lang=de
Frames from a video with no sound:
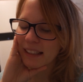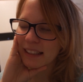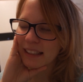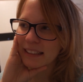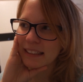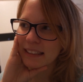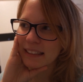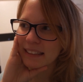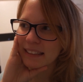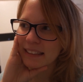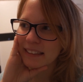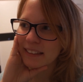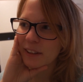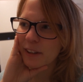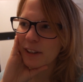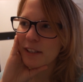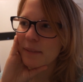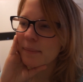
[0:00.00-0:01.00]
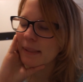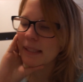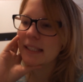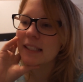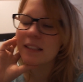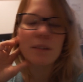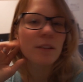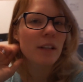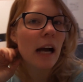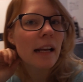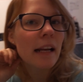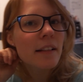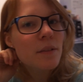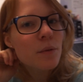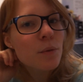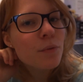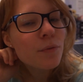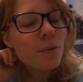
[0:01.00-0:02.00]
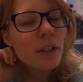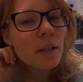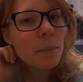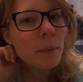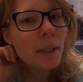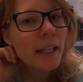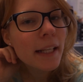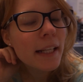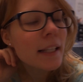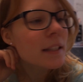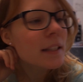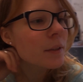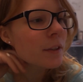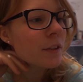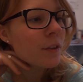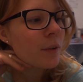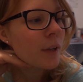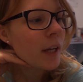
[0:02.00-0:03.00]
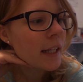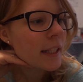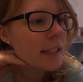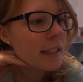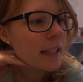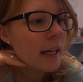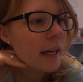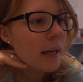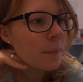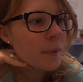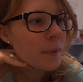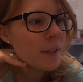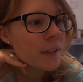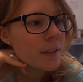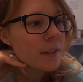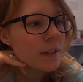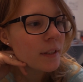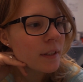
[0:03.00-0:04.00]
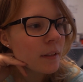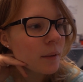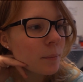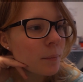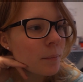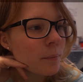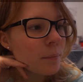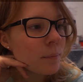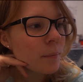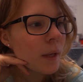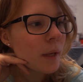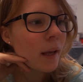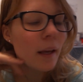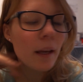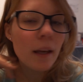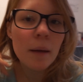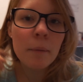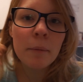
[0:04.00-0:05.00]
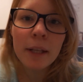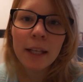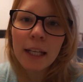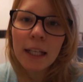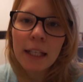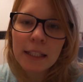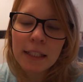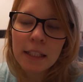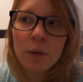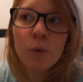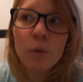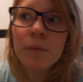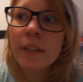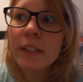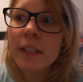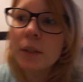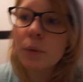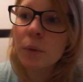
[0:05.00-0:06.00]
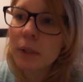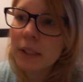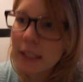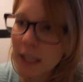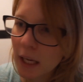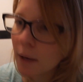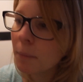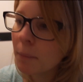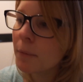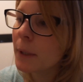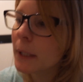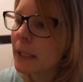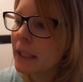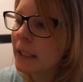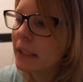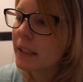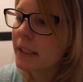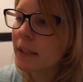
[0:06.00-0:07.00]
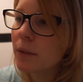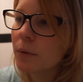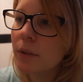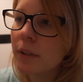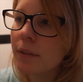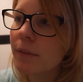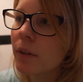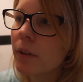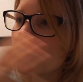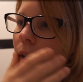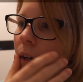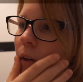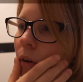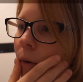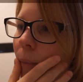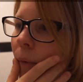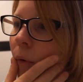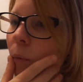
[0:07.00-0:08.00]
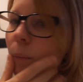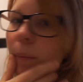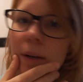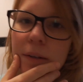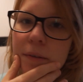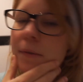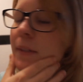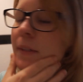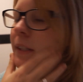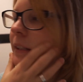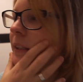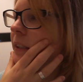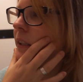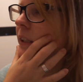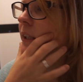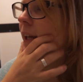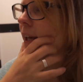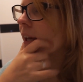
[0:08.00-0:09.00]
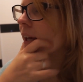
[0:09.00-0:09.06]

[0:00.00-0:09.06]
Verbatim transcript: Äh, heute passiert auch gar nicht so viel. Milena ist heute auch gar nicht daheim. Die ist ähm, im Kindergarten. Dann holen wir sie kurz ab, ziehen uns eventuell nochmal um. Also sie sich,